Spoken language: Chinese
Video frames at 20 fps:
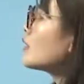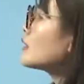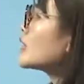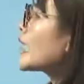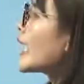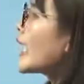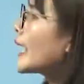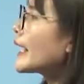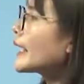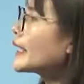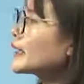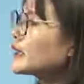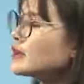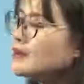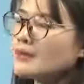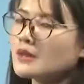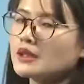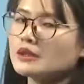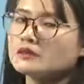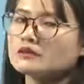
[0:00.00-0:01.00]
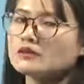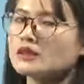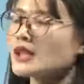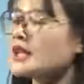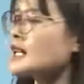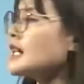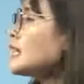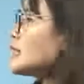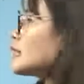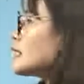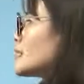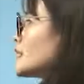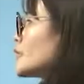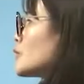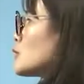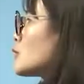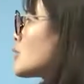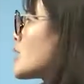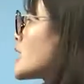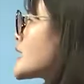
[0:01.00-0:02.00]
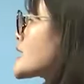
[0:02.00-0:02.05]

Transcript: 太和门。进入